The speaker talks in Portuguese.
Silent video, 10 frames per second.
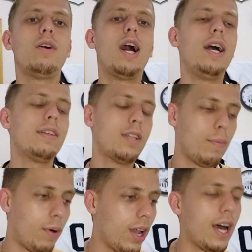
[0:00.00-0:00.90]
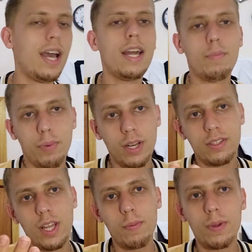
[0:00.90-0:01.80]
essa bola aérea, por
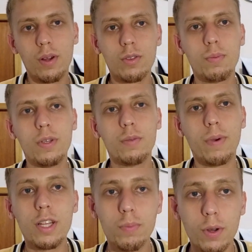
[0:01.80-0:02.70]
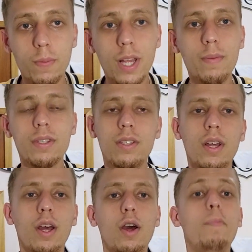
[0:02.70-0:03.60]
exemplo, que é um dos principais problemas.
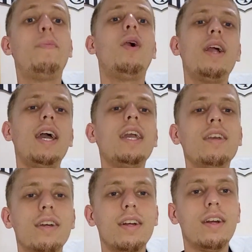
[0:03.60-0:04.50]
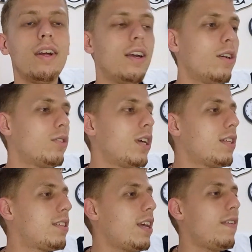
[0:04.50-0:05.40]
Porém, o
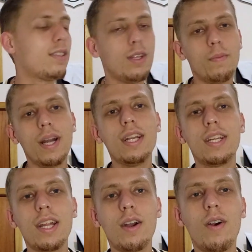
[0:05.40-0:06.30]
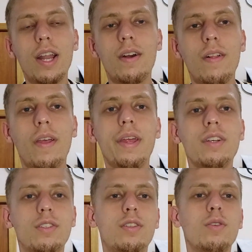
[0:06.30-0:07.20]
Santos teve a semana inteira agora.
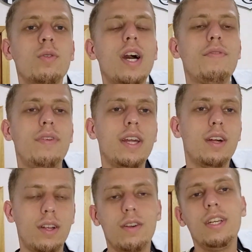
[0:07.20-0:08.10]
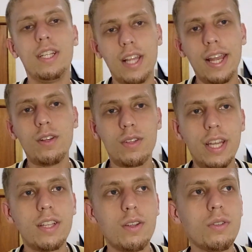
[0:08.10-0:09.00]
Segunda-feira, entendo,
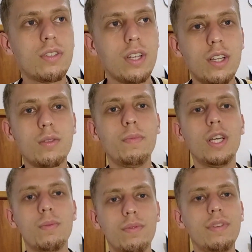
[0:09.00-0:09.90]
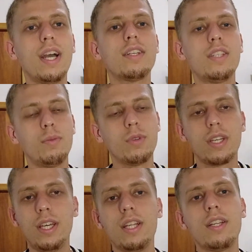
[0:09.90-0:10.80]
tem que ter o descanso mesmo. Viajamos
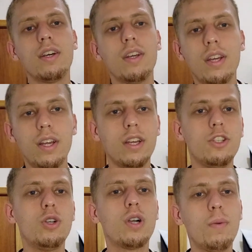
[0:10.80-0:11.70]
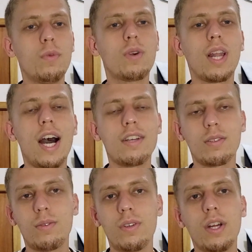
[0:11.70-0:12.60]
quinta, jogamos um
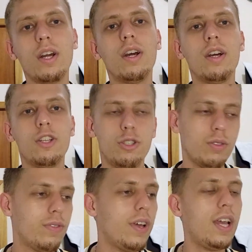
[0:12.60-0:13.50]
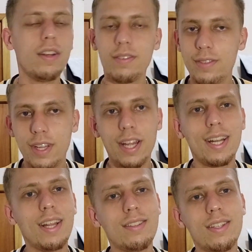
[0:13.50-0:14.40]
clássico. Chovendo, tem
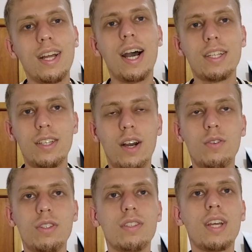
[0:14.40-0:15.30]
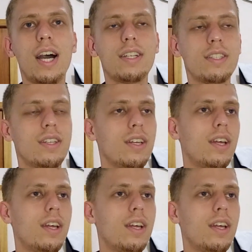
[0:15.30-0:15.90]
intensidade, dá um desgaste.